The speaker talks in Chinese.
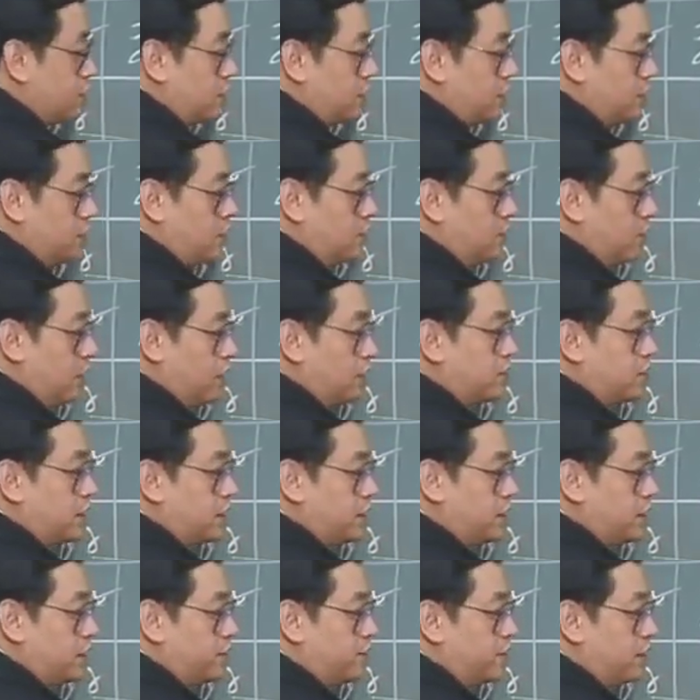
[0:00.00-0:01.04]
子跟儿子
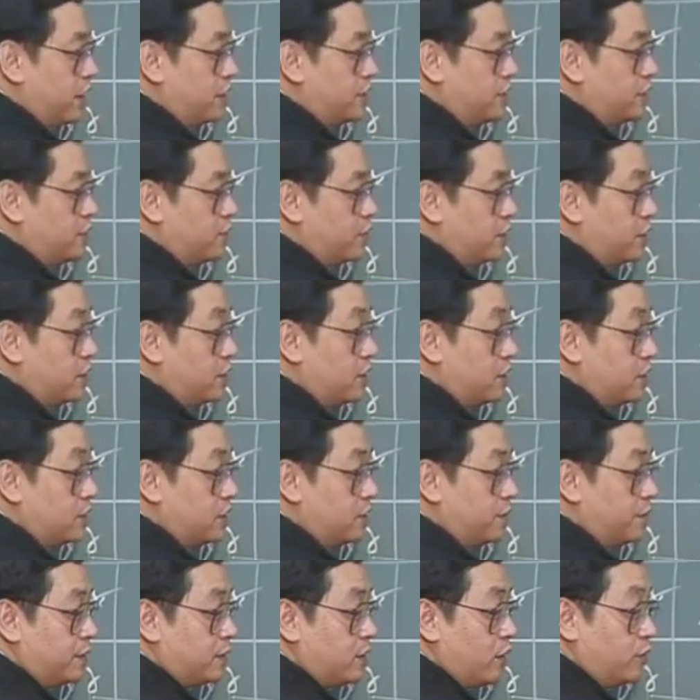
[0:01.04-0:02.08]
跟媳妇来继位，继到
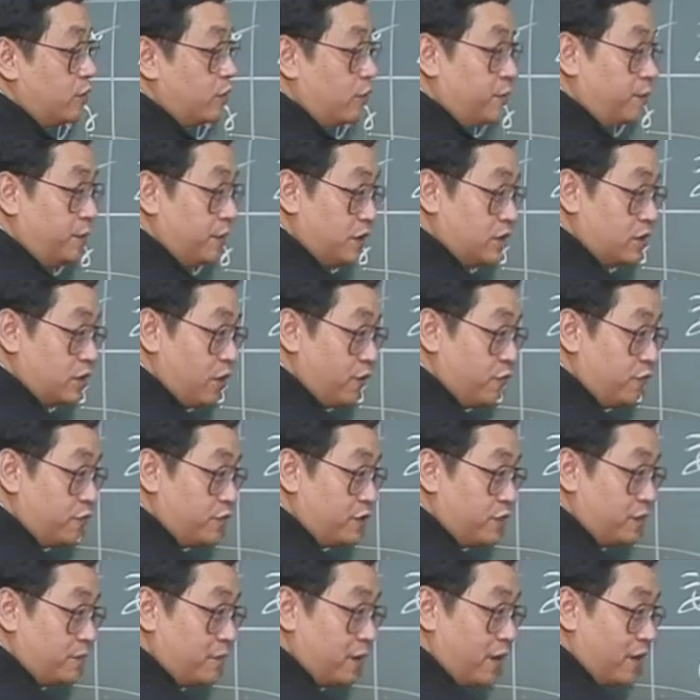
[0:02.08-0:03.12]
西北角，因为名字叫夫
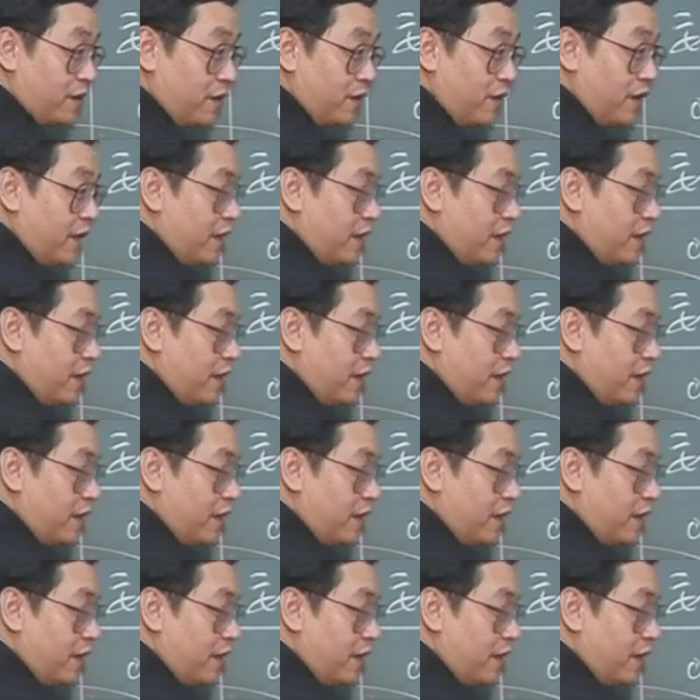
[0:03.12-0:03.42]
妻嘛。